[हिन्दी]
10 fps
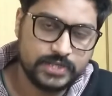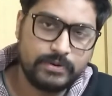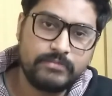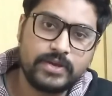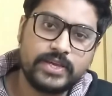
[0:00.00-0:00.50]

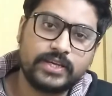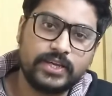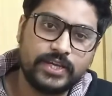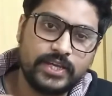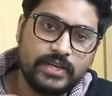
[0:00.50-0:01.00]
जब हम
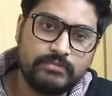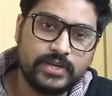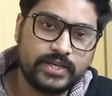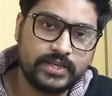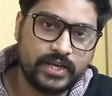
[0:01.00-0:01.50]
एक एम
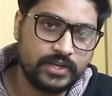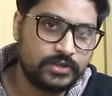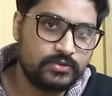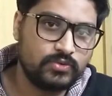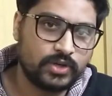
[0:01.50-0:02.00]
लेके
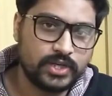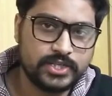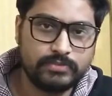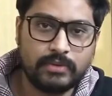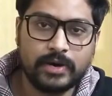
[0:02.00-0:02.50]
एंटर होंगे
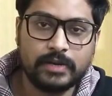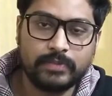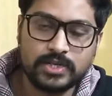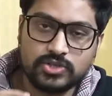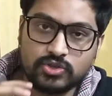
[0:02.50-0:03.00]
जब हमारे
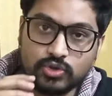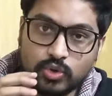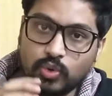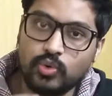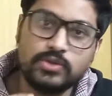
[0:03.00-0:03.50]
पास
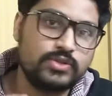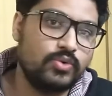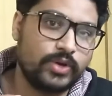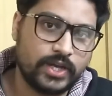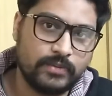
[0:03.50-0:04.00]
गोल्स
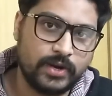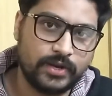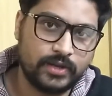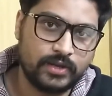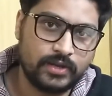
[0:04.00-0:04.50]
होंगे
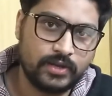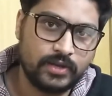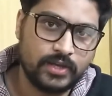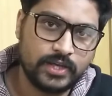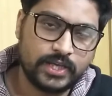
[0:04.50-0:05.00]
हमारे
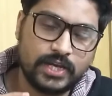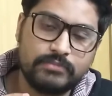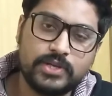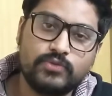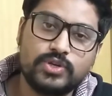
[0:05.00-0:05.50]
कि
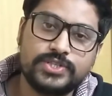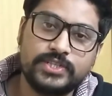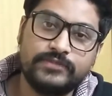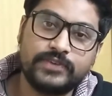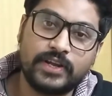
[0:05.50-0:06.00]
हमने वो
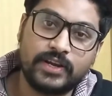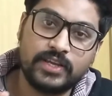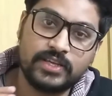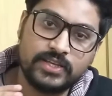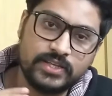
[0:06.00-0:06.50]
अचीव
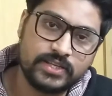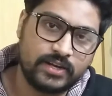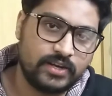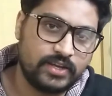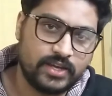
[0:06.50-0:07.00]
करने ही
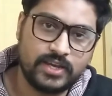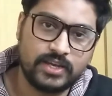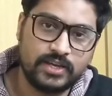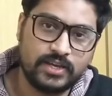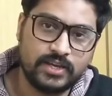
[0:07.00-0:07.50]
करने हैं